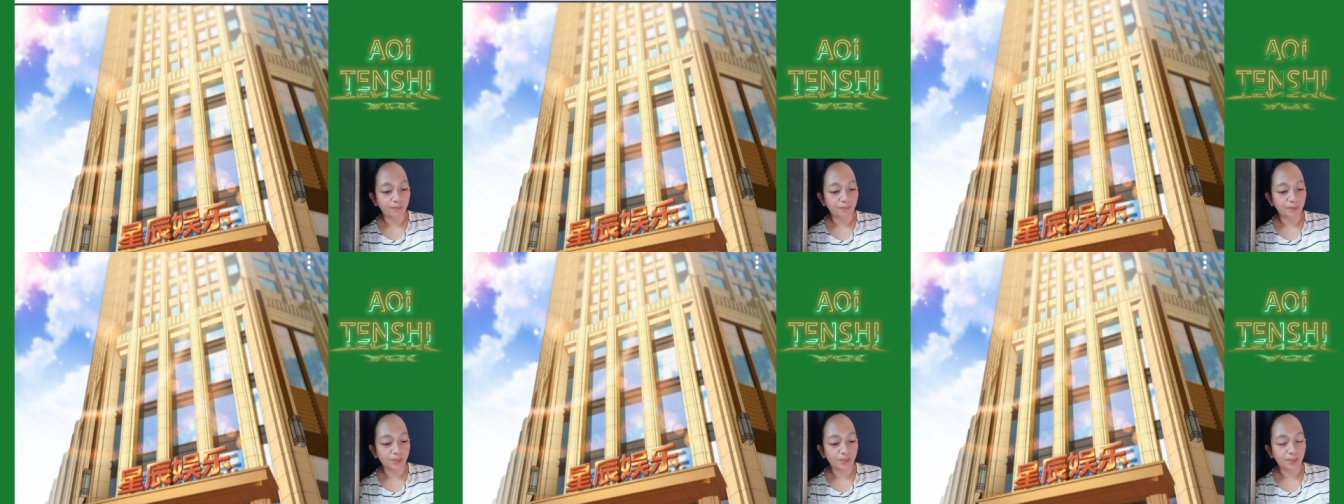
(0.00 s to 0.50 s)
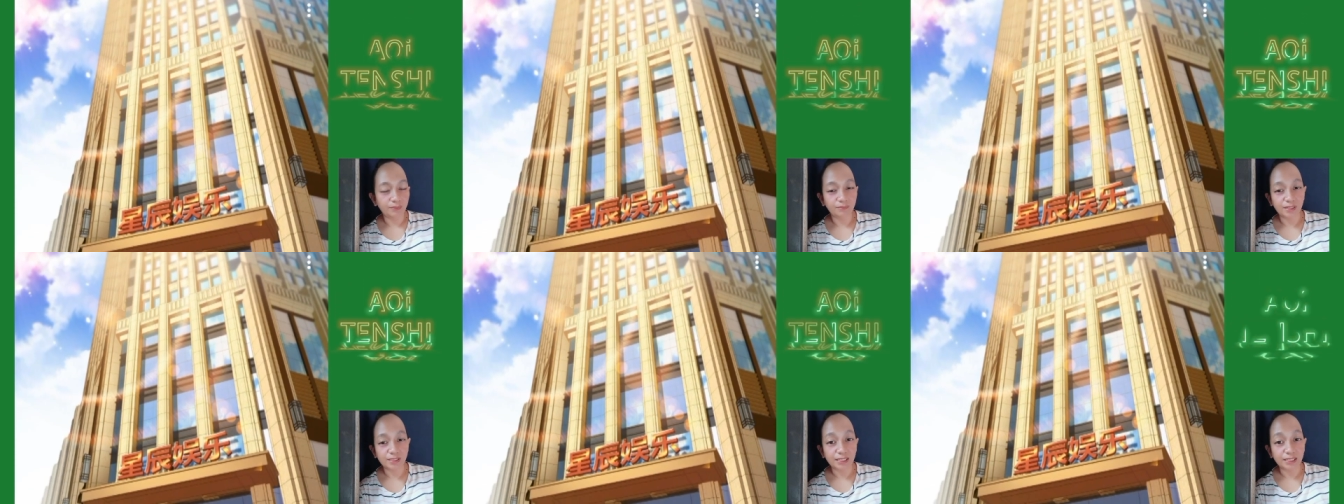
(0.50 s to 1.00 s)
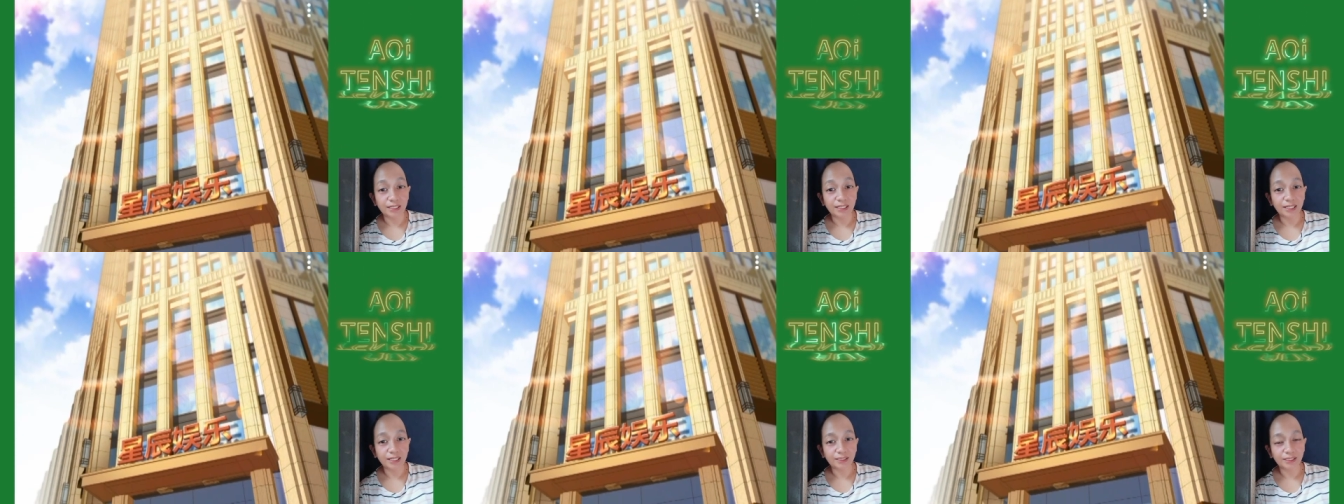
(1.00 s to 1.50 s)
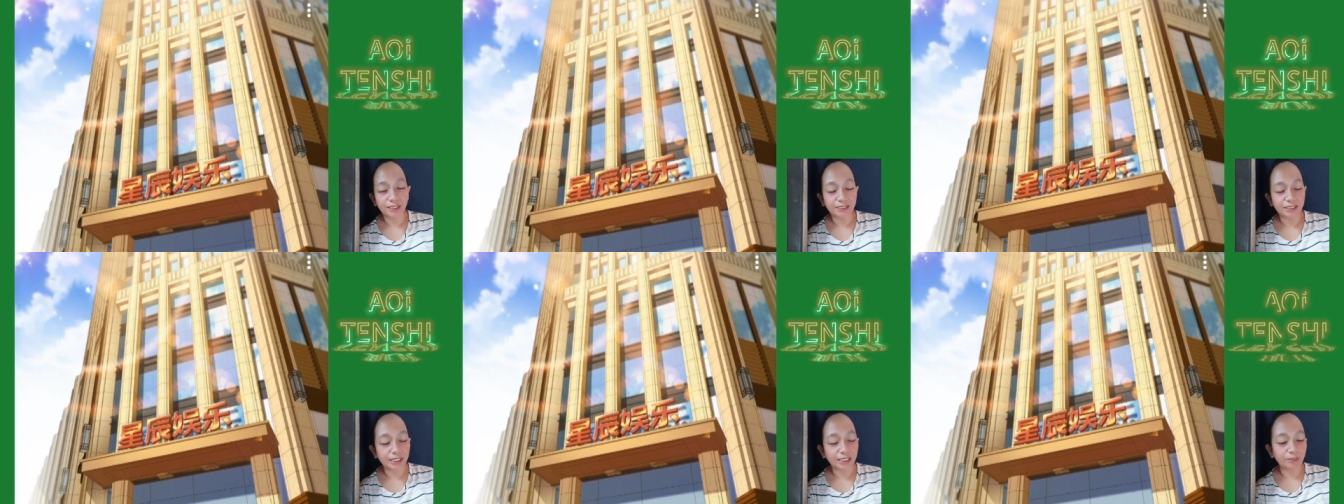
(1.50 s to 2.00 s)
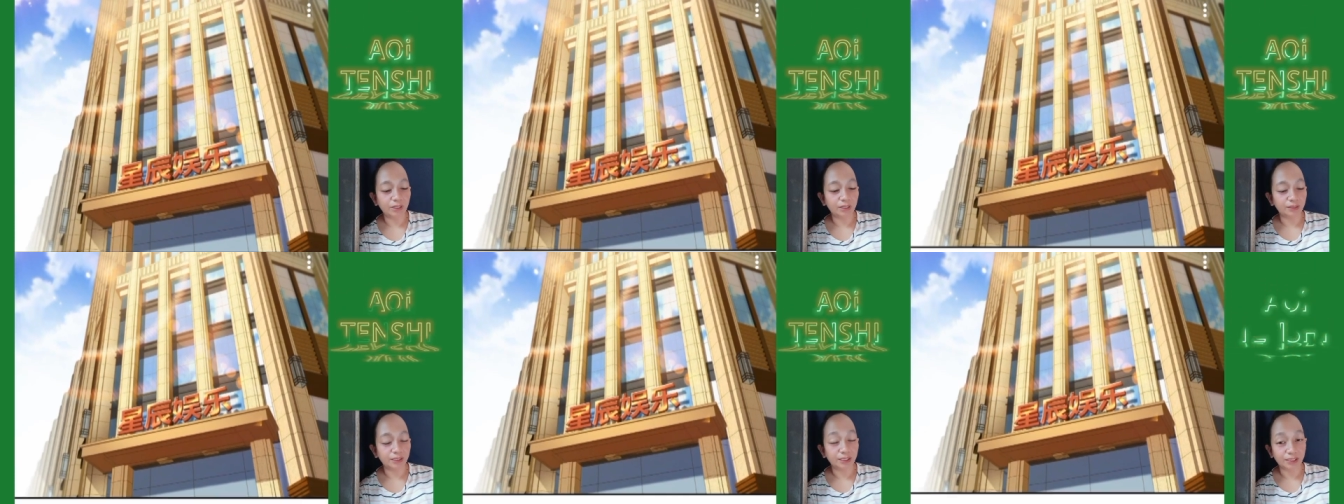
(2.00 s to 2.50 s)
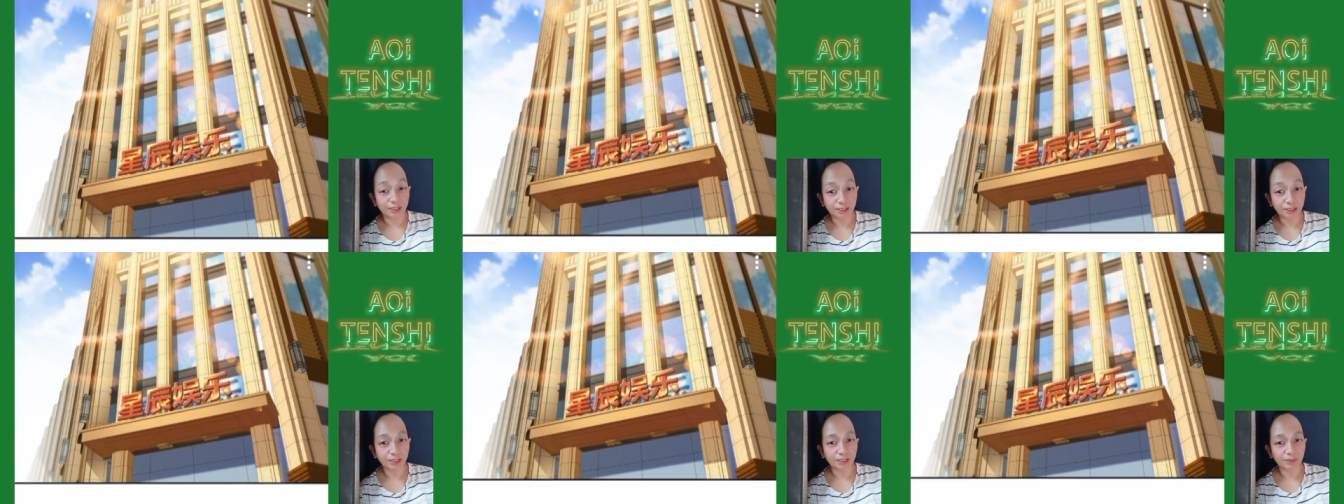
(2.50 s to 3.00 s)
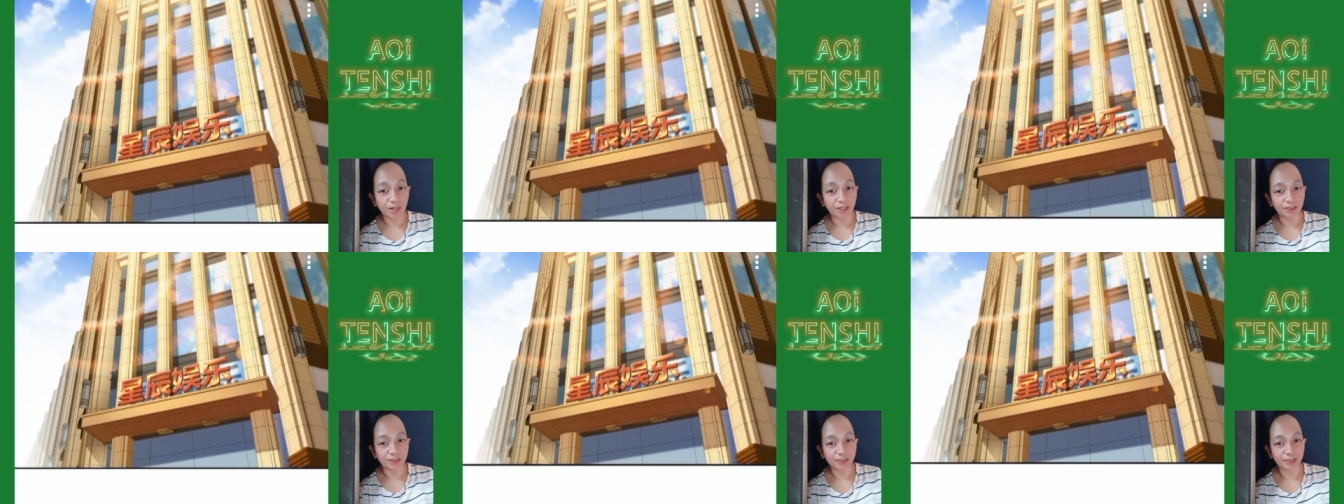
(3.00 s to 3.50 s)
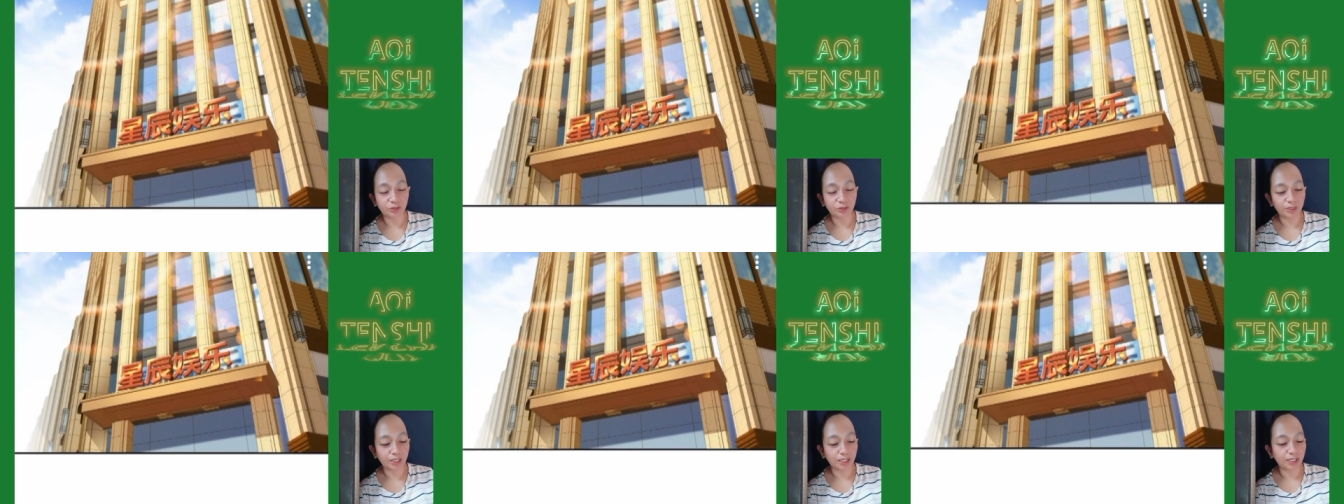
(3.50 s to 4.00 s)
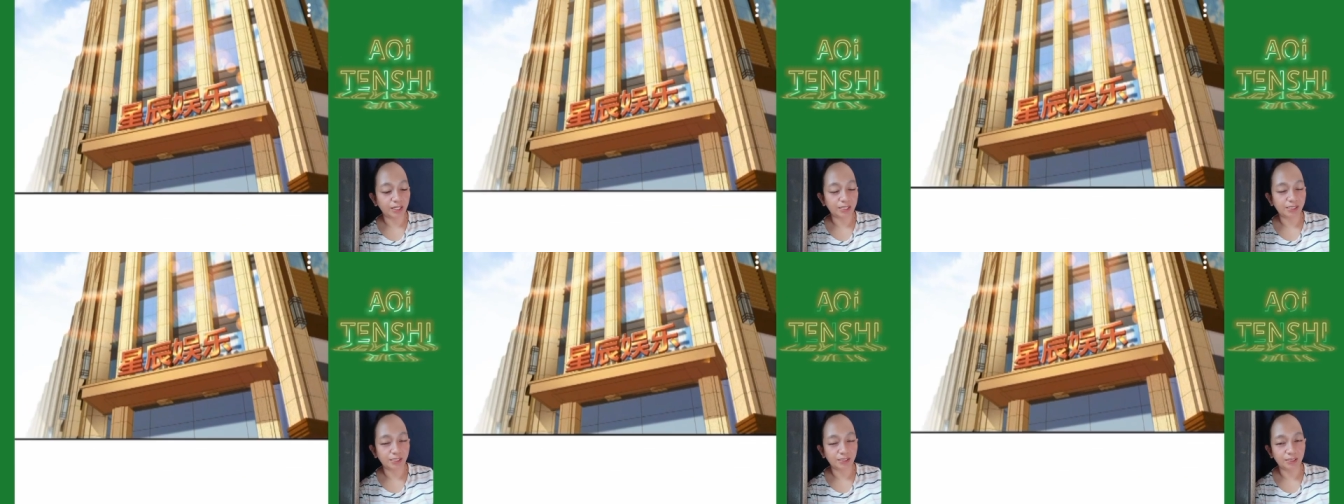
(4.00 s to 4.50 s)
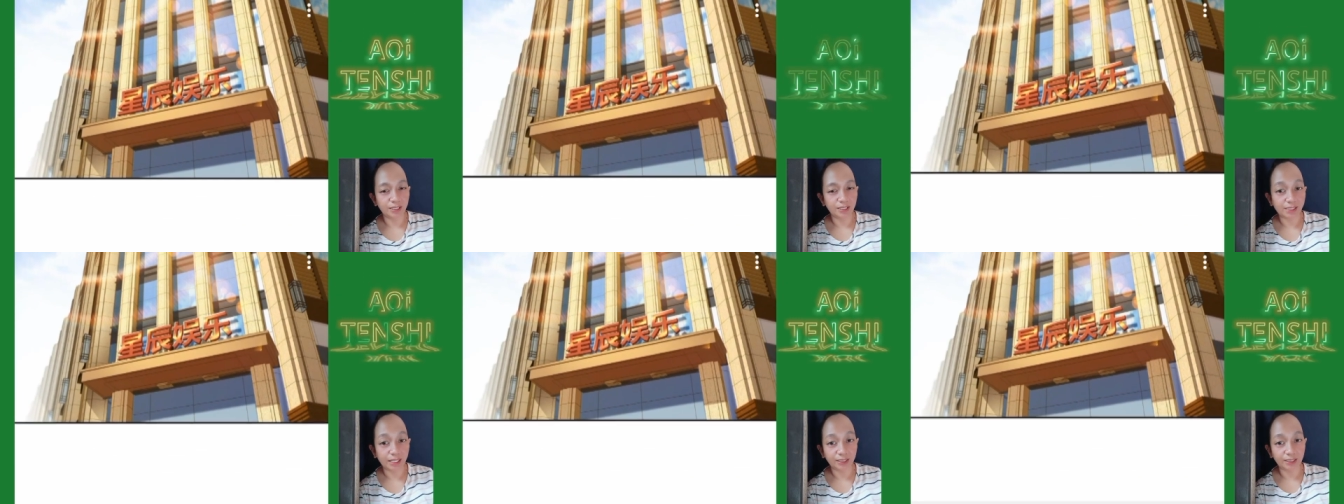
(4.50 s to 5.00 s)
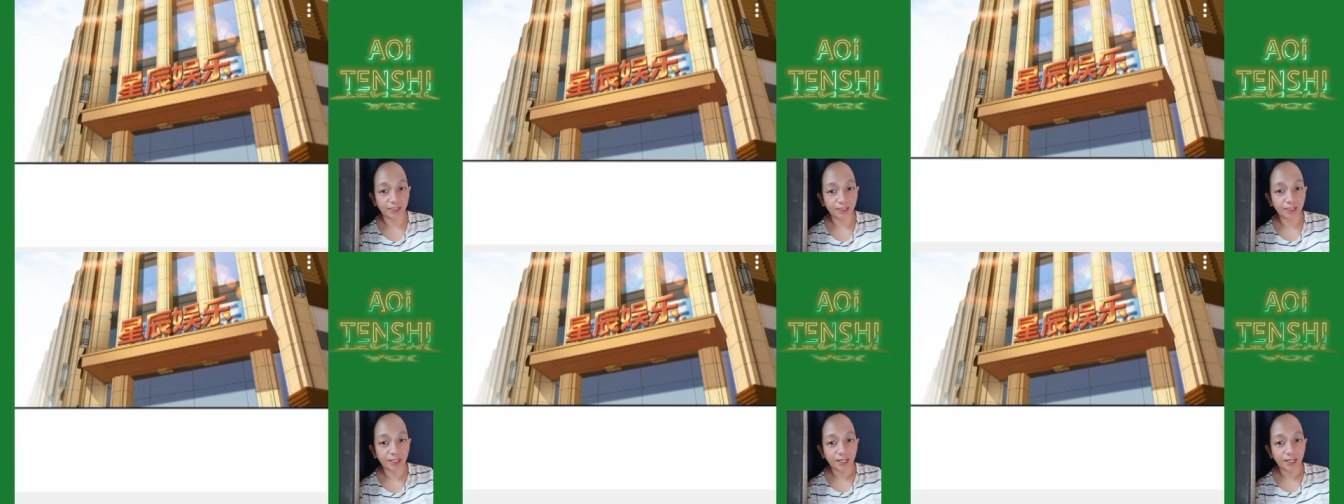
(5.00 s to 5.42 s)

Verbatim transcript: be masalah lah tadinya kan emang deket deket banget cuman karena Kaisar dia lagi sakit